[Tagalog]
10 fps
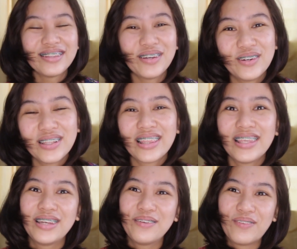kahit ako
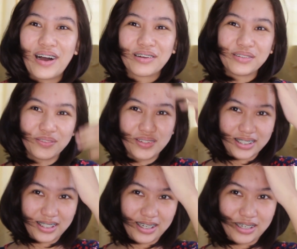naninibago, but
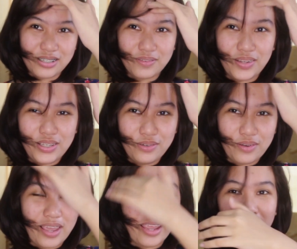here's my
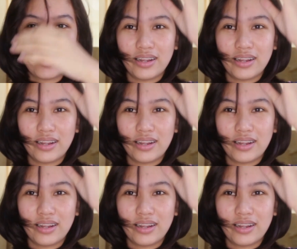new hair.